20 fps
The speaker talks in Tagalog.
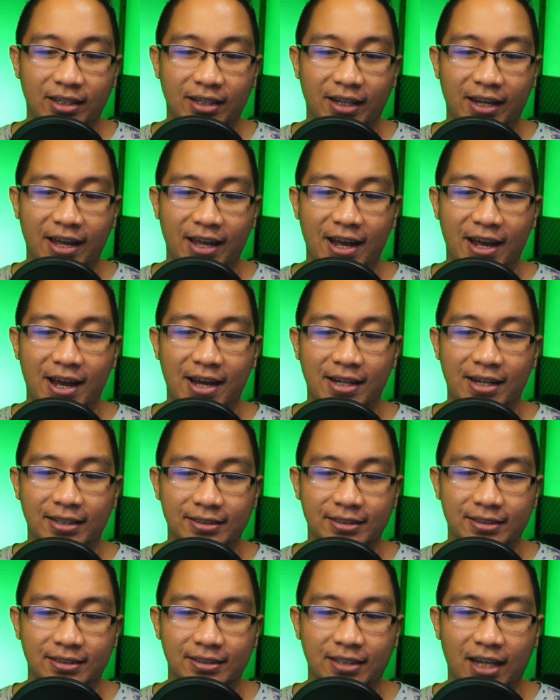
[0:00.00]
Kaya
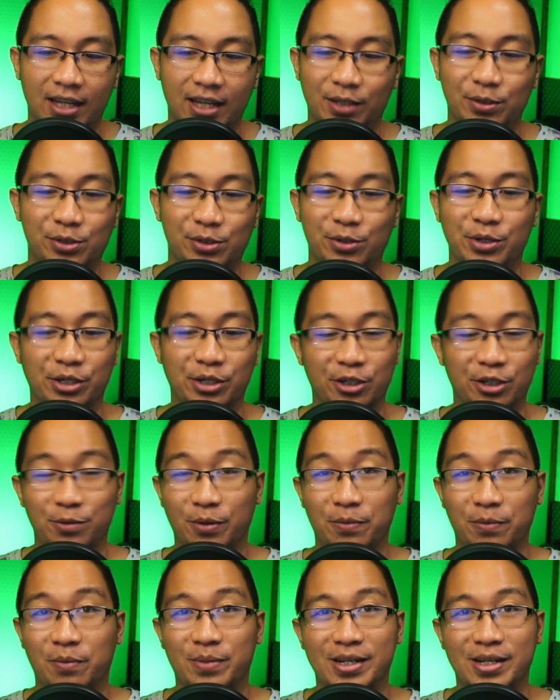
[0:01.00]
kahit gustuhin ko mang
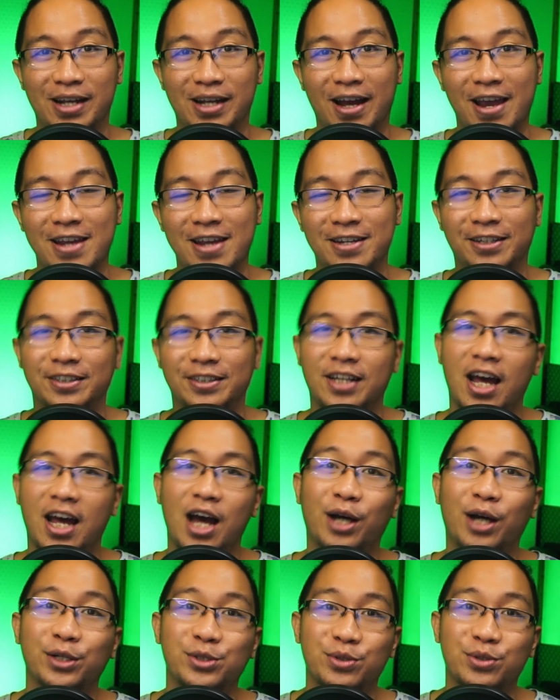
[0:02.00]
magbigay ng
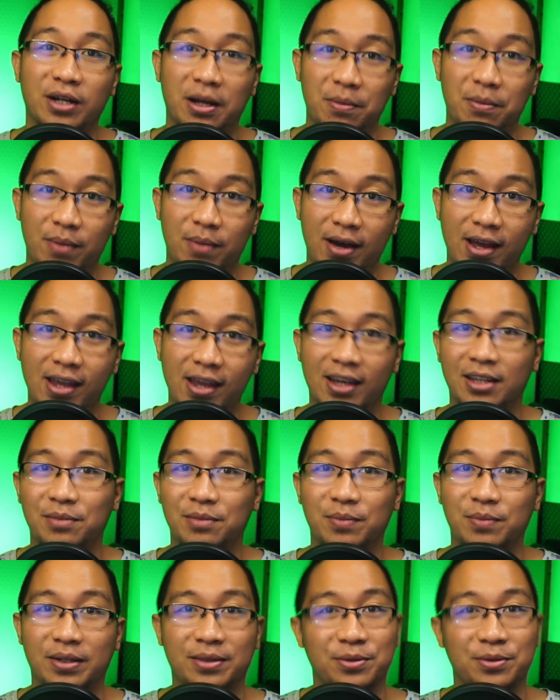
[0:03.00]
naaksyon ng gabay at
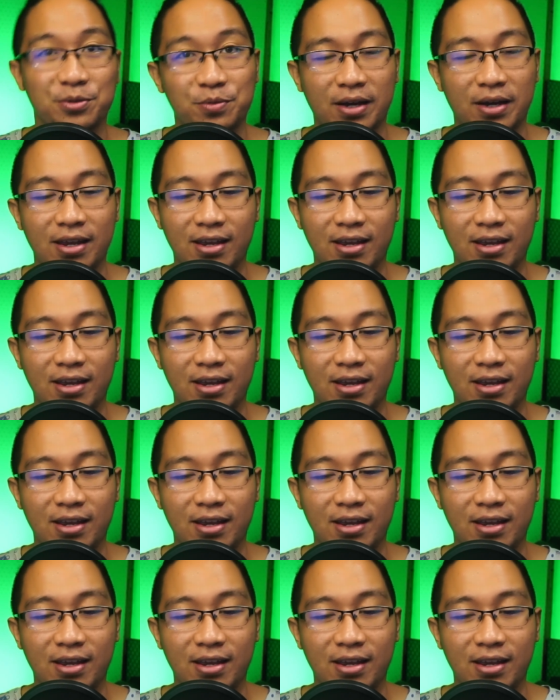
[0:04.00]
patnubay,